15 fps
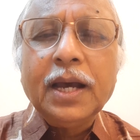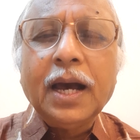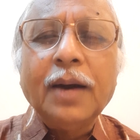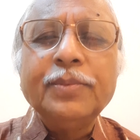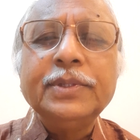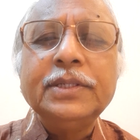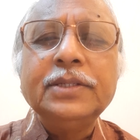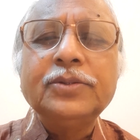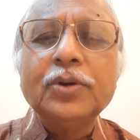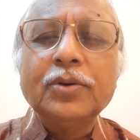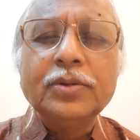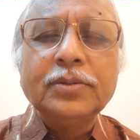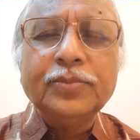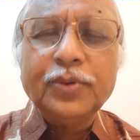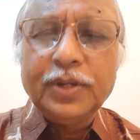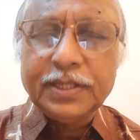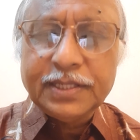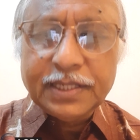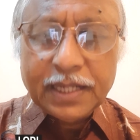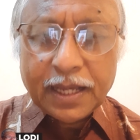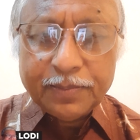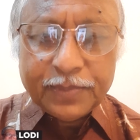আমি তখন
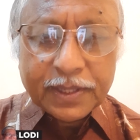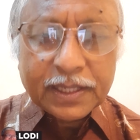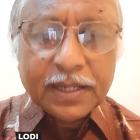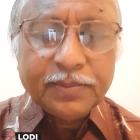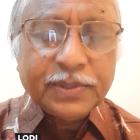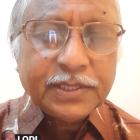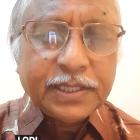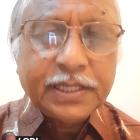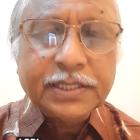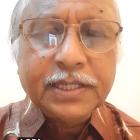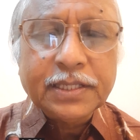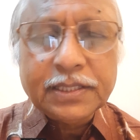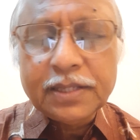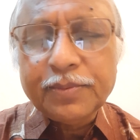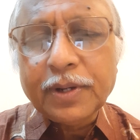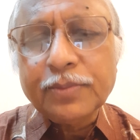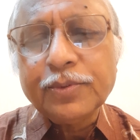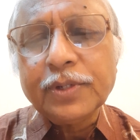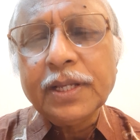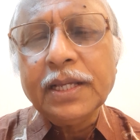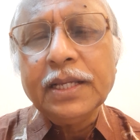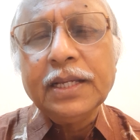বলেছি না আপনাকে আমি চিকিৎসা দিতে
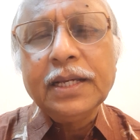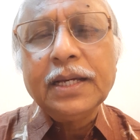পারবো না